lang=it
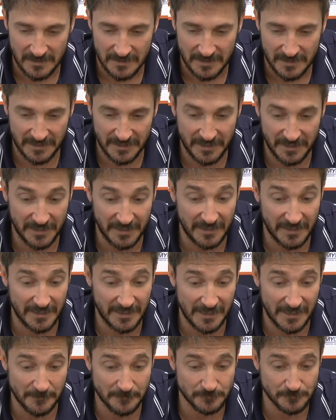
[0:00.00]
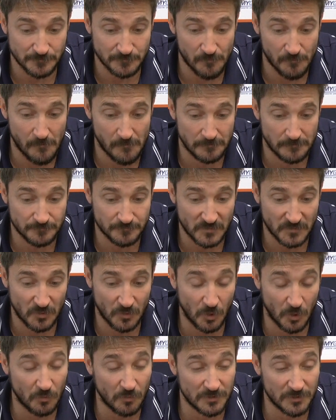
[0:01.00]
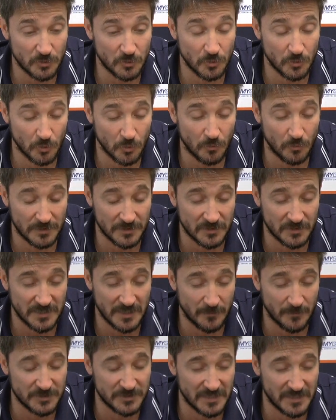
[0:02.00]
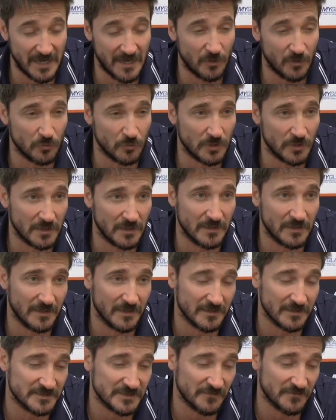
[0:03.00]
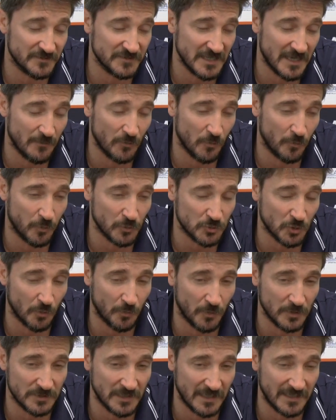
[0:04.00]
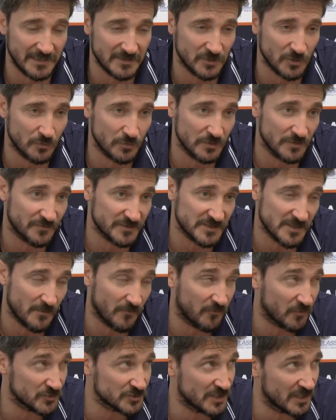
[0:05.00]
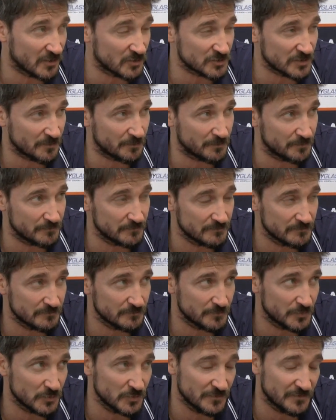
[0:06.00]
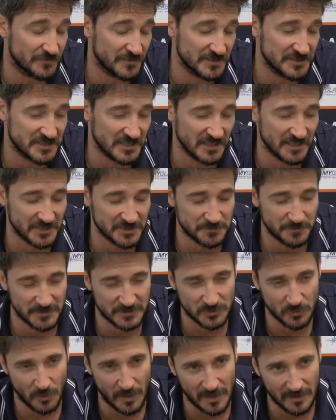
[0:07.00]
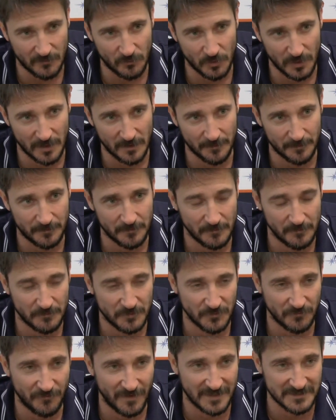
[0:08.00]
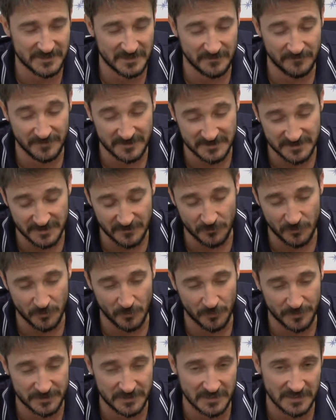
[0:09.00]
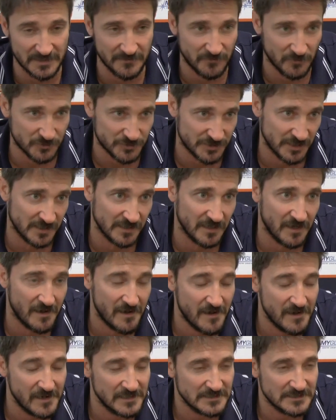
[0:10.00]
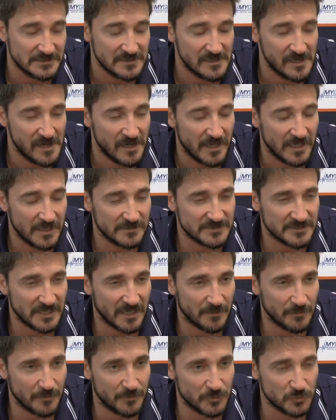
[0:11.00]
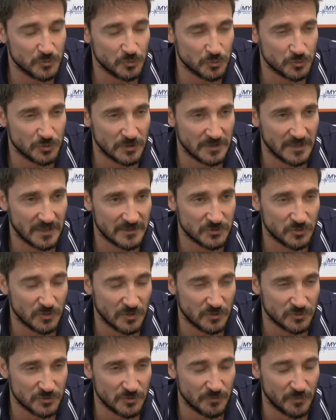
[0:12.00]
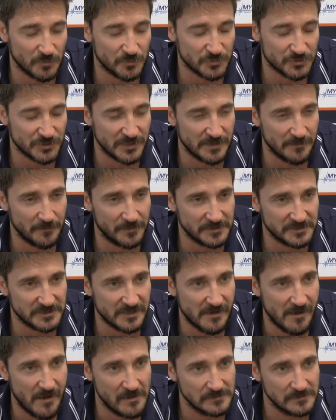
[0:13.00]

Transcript: e mm, noi quando, quando, andiamo in down eh, ci affidiamo un po' troppo al talento e quindi facciamo forse la cosa più difficile rispetto a quella più facile, invece in quei momenti lì forse eh, sarebbe più giusto andare sulla cosa un po' più semplice,